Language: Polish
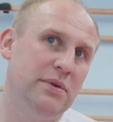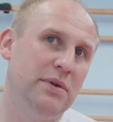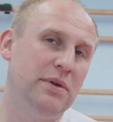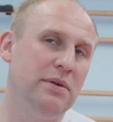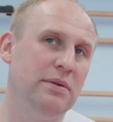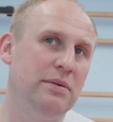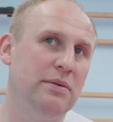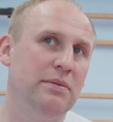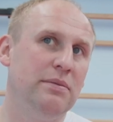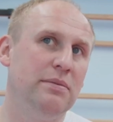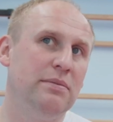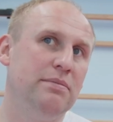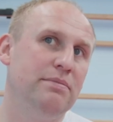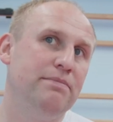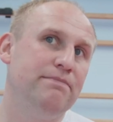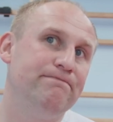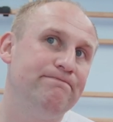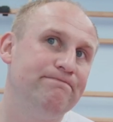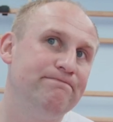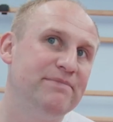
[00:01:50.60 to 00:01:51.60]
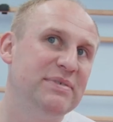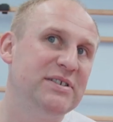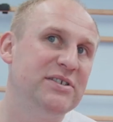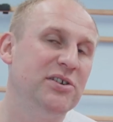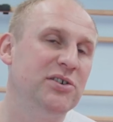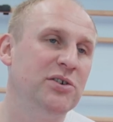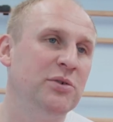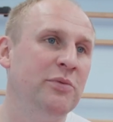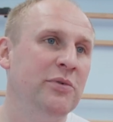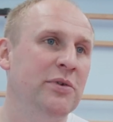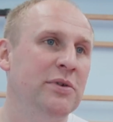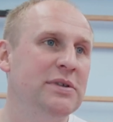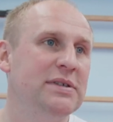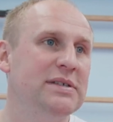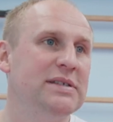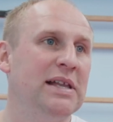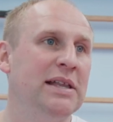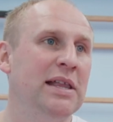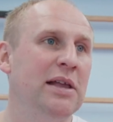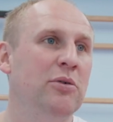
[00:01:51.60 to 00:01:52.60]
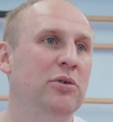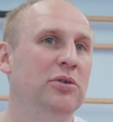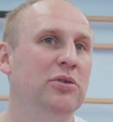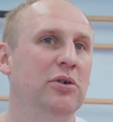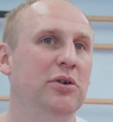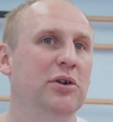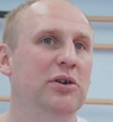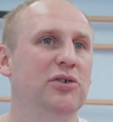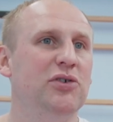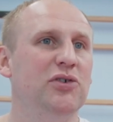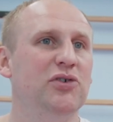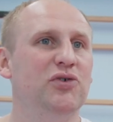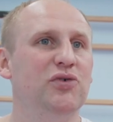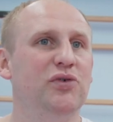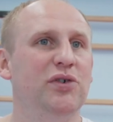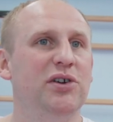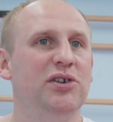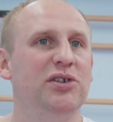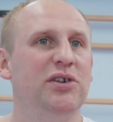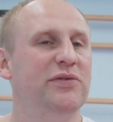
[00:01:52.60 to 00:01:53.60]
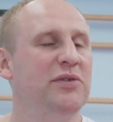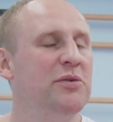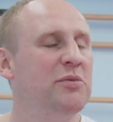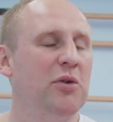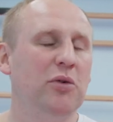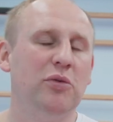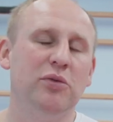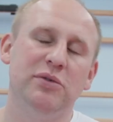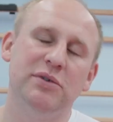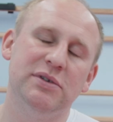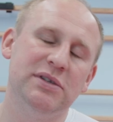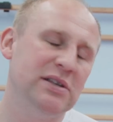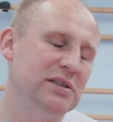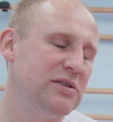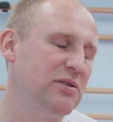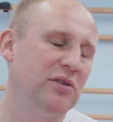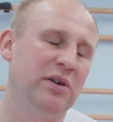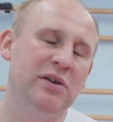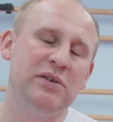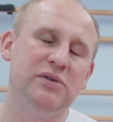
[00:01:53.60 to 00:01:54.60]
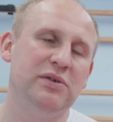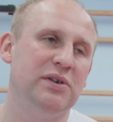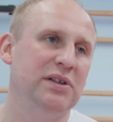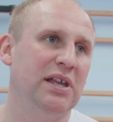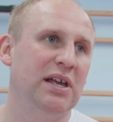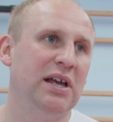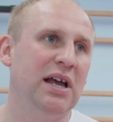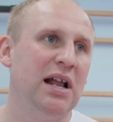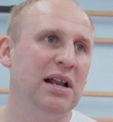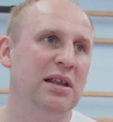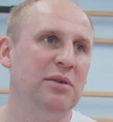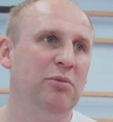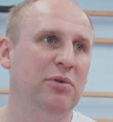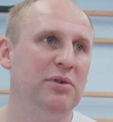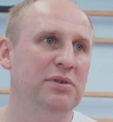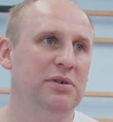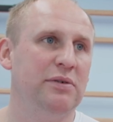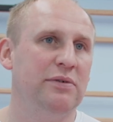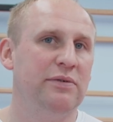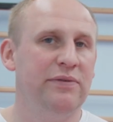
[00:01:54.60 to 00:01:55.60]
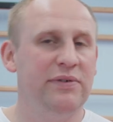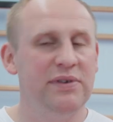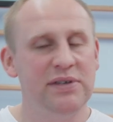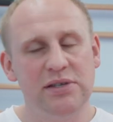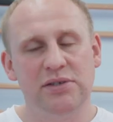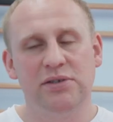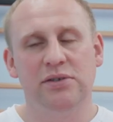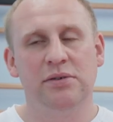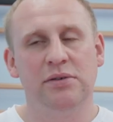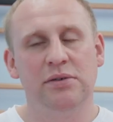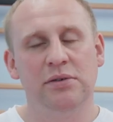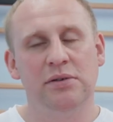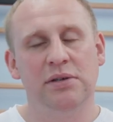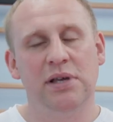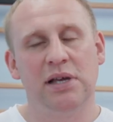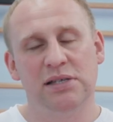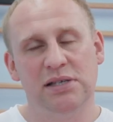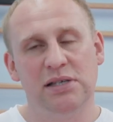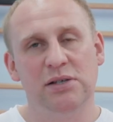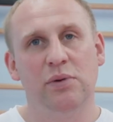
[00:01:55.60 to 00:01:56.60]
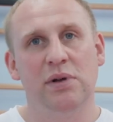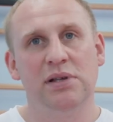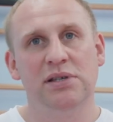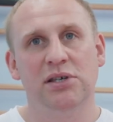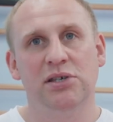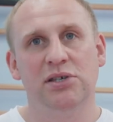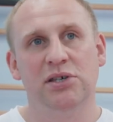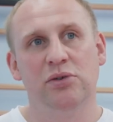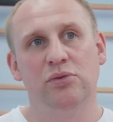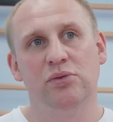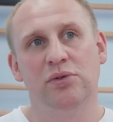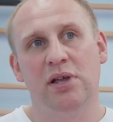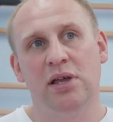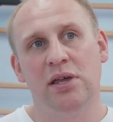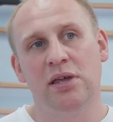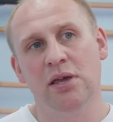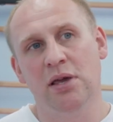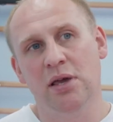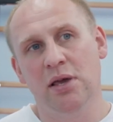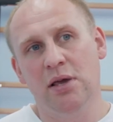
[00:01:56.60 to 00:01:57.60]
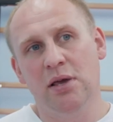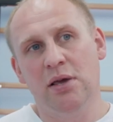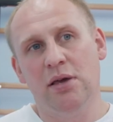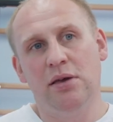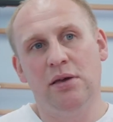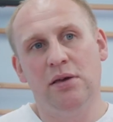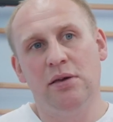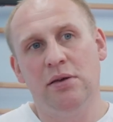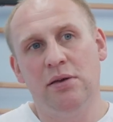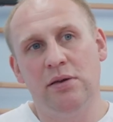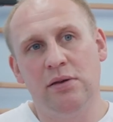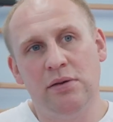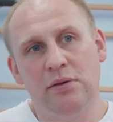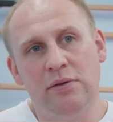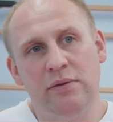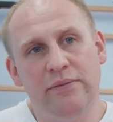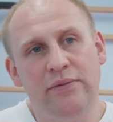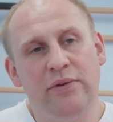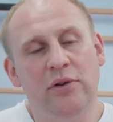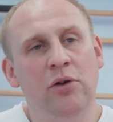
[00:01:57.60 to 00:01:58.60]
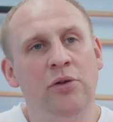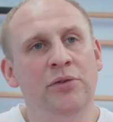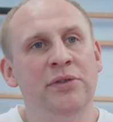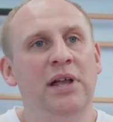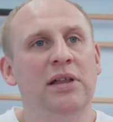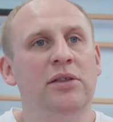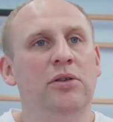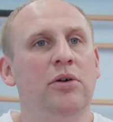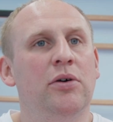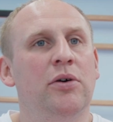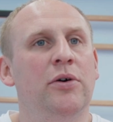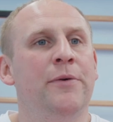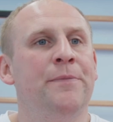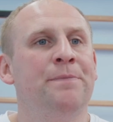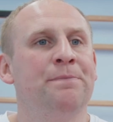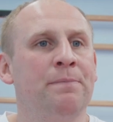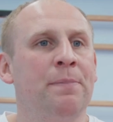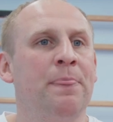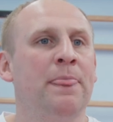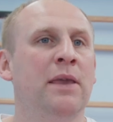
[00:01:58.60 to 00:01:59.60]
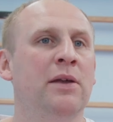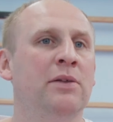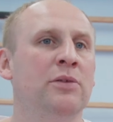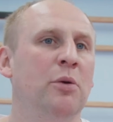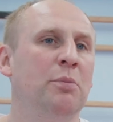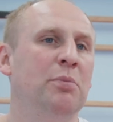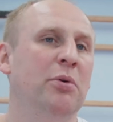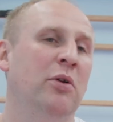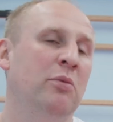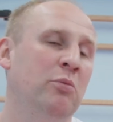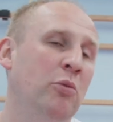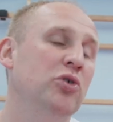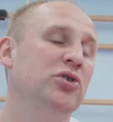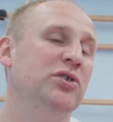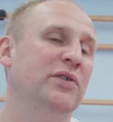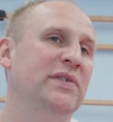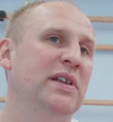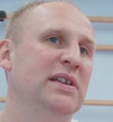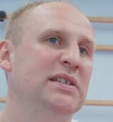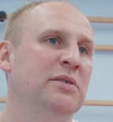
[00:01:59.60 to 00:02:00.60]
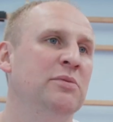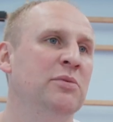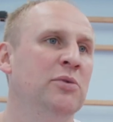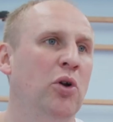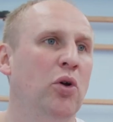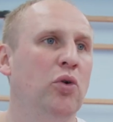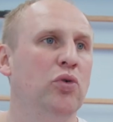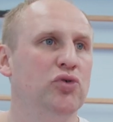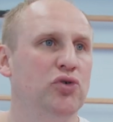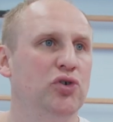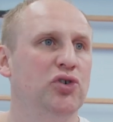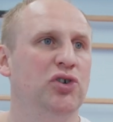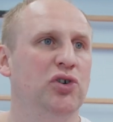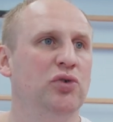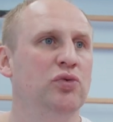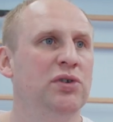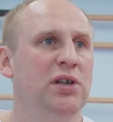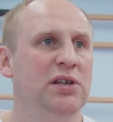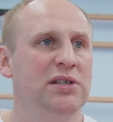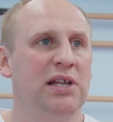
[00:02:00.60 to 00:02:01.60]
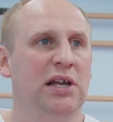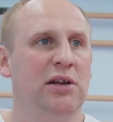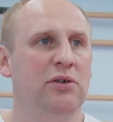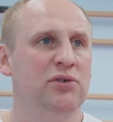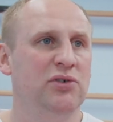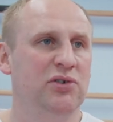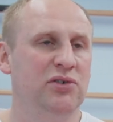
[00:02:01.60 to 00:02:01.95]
i szczerze mówiąc stanęło to i coś czuję, że w tym roku nie zorganizuję tej gali, bo co, widzę co, jak sytuacja się tutaj y, wygląda, to mm, dopiero może w następnym roku coś się uda takiego